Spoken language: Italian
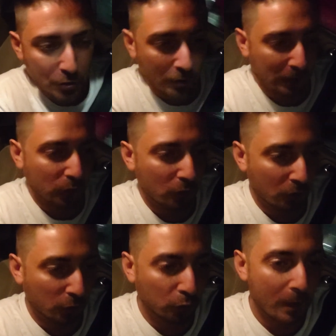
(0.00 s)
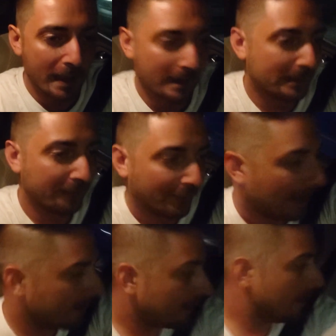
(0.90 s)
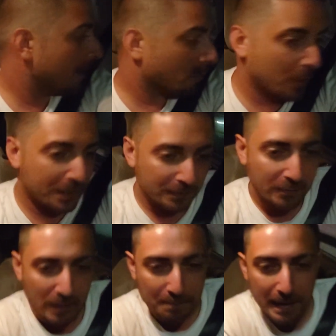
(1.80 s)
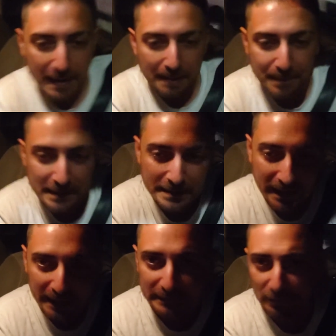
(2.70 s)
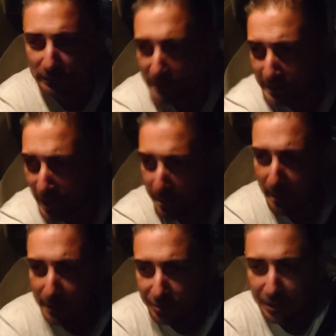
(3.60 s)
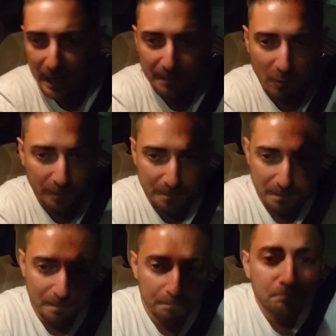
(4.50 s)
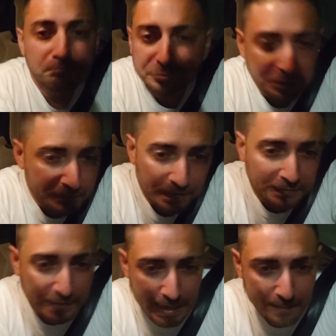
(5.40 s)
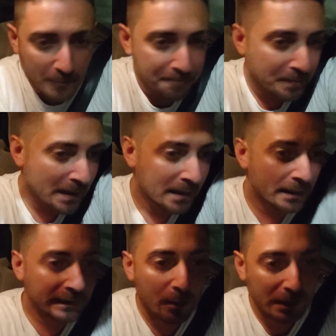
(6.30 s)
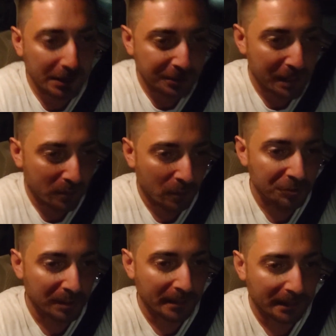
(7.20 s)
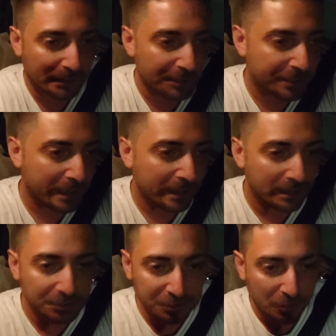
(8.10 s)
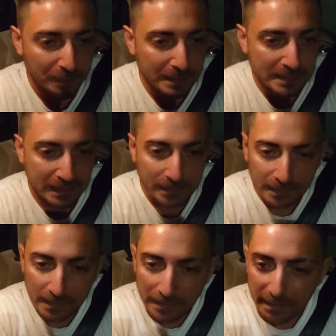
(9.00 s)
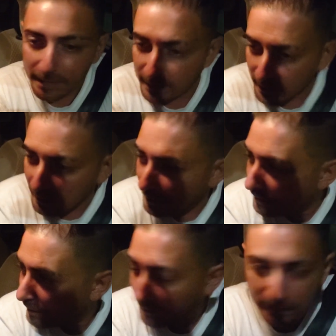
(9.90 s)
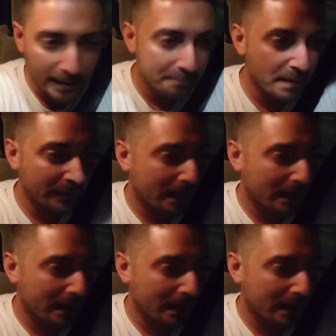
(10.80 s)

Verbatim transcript: e unico raduno due anni fa. Quindi una bella pizzata tutti assieme, mangiamo, ci divertiamo. Nei 15 euro logicamente c'è il giro pizza e eh, la